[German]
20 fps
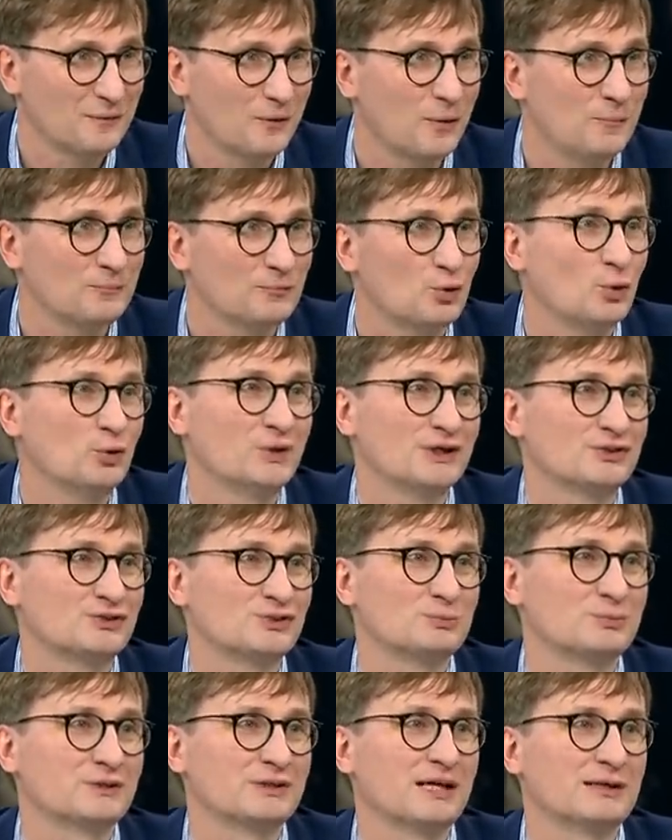um Goliath
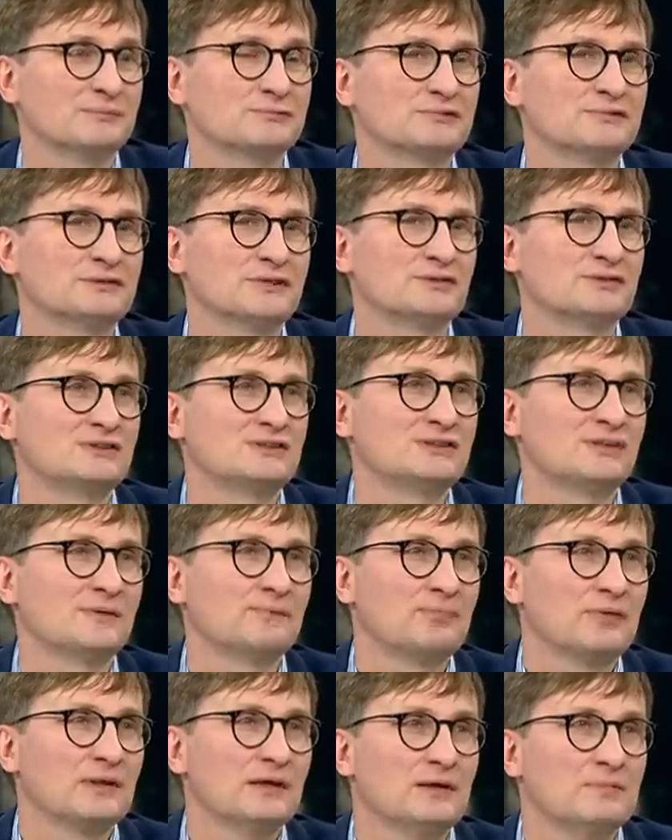zu bekämpfen. Also diese
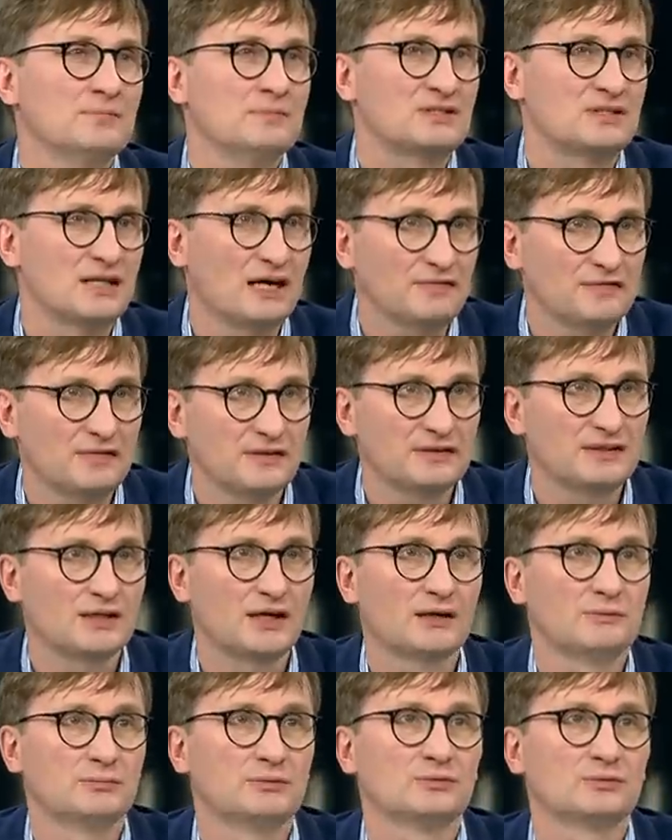Metaphern, die
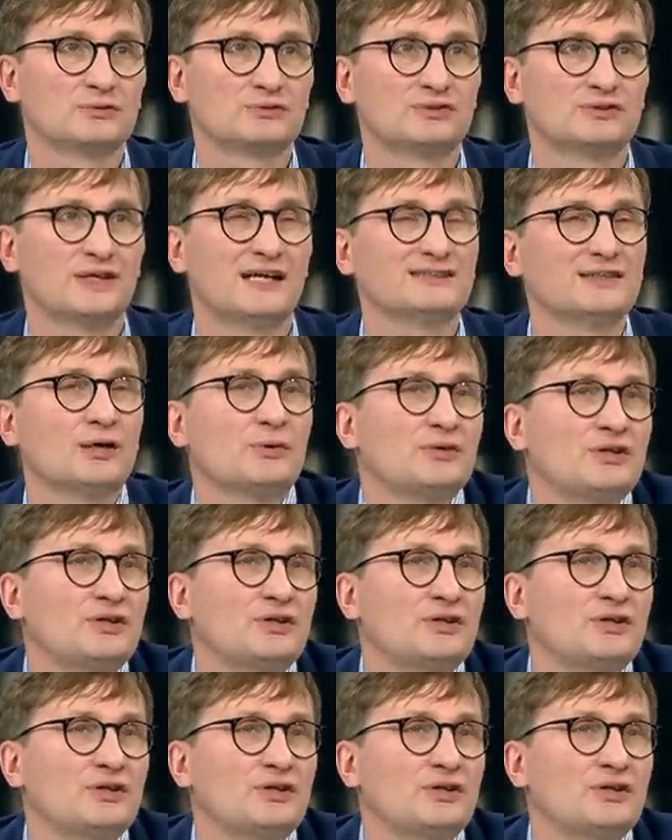er benutzt, der ist auch